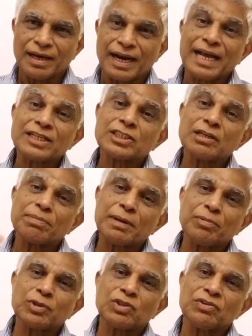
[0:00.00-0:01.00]
రాష్ట్ర
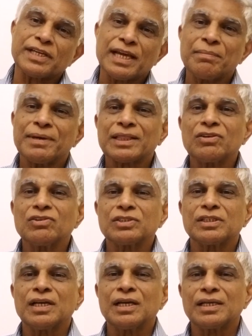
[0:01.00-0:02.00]
ప్రభుత్వం ఏ మాత్రం
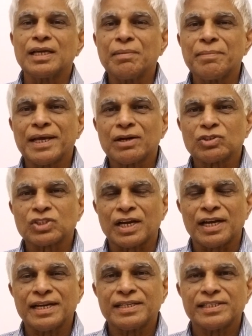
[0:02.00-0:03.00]
ఏ ఏ మేరకు
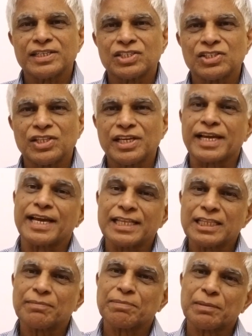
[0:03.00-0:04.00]
సహాయం చేసింది
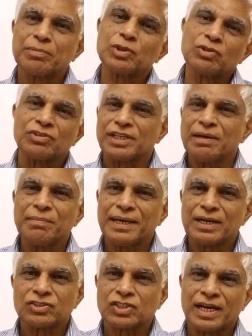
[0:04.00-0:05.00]
కేంద్ర ప్రభుత్వం ఏ
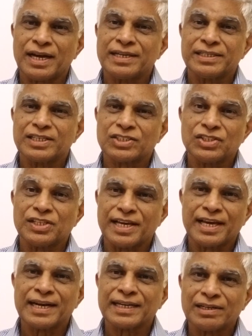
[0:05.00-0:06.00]
మేరకు సహాయం చేసింది
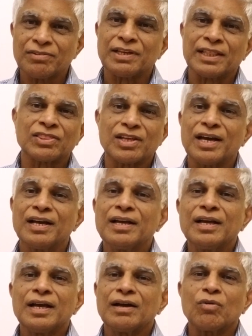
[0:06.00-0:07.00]
ఏ రంగం ఎంత
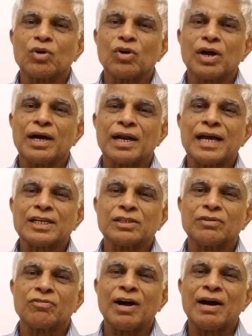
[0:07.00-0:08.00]
ఒక్కొక్క రాష్ట్ర
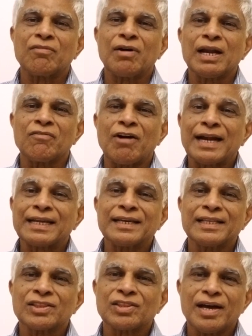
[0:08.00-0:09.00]
వాళ్ళ వాటా
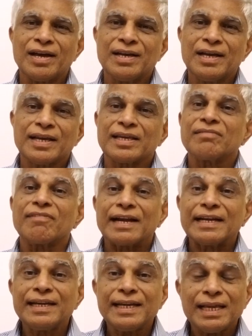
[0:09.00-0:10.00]
ఎంత
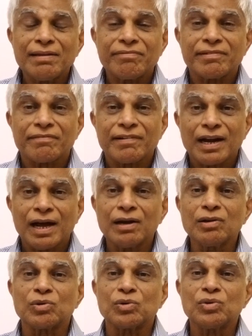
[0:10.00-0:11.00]
ఇవన్నీ
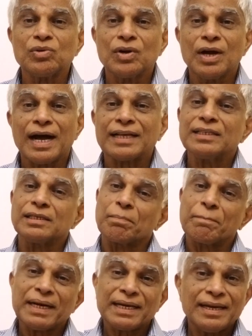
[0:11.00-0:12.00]
వివరాలు అసలు
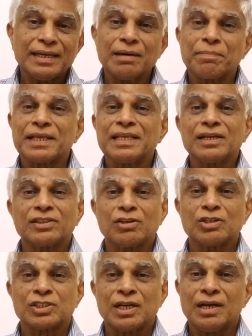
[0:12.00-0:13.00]
ఇప్పటికైనా ప్రజలకు
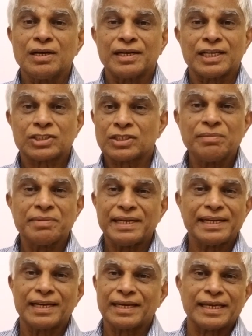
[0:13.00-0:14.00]
తెలుసా నెక్స్ట్ టైం
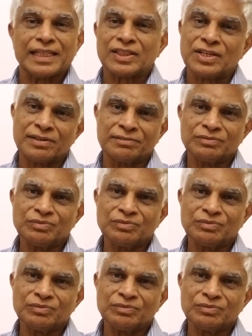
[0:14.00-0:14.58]
ఎన్నికలకు వెళ్తున్నాం